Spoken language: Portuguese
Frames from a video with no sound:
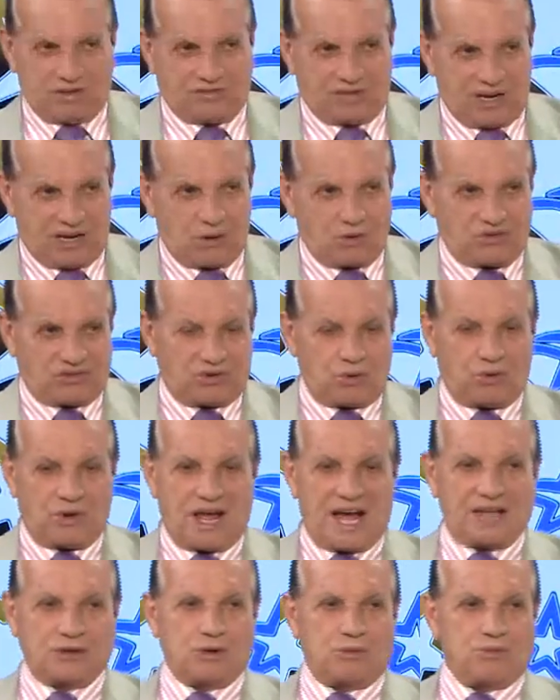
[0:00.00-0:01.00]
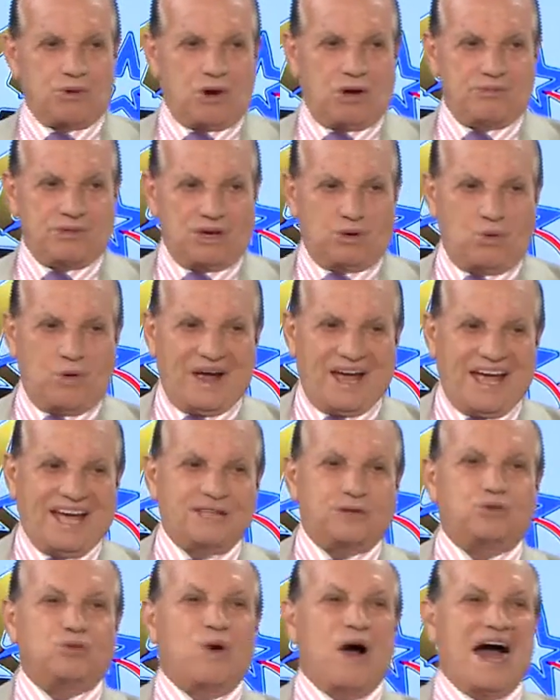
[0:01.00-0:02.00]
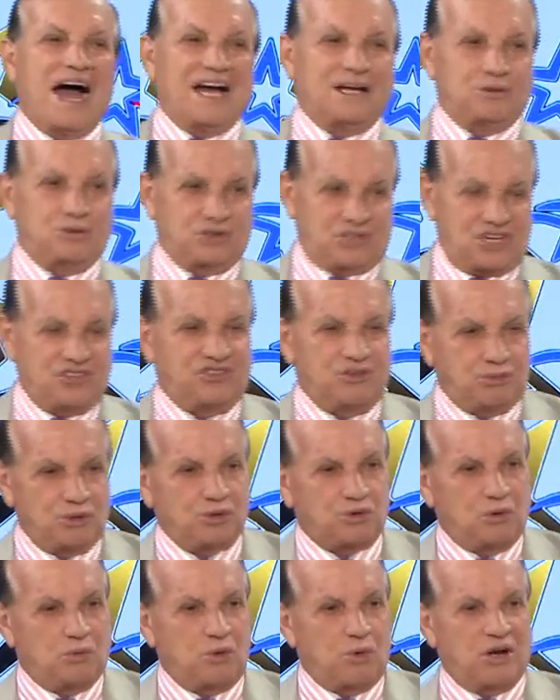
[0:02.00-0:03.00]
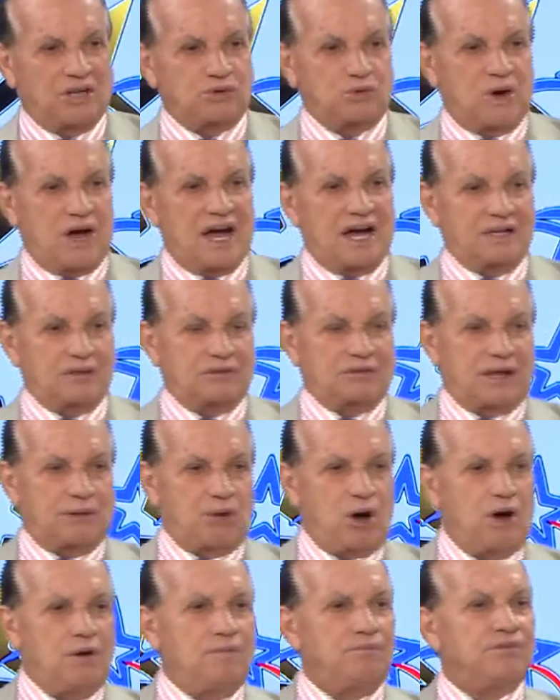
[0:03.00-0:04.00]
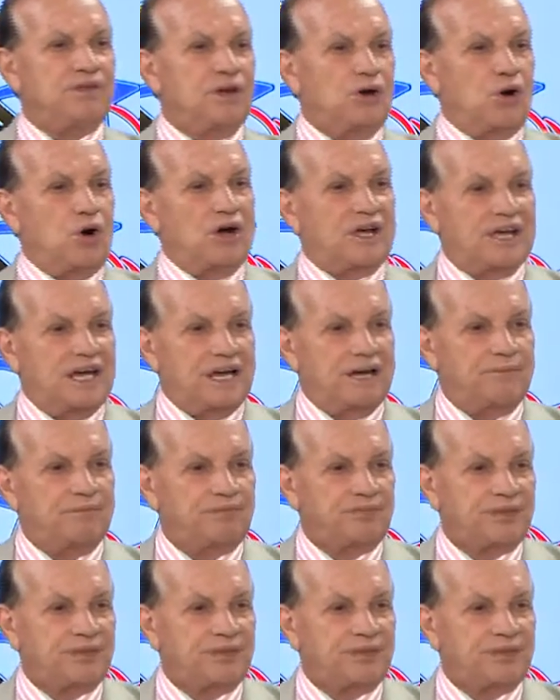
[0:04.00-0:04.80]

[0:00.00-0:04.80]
chega ao seu lado, meu amigo Eduardo. Gente muito boa, Eduardo, tá bom? Ok.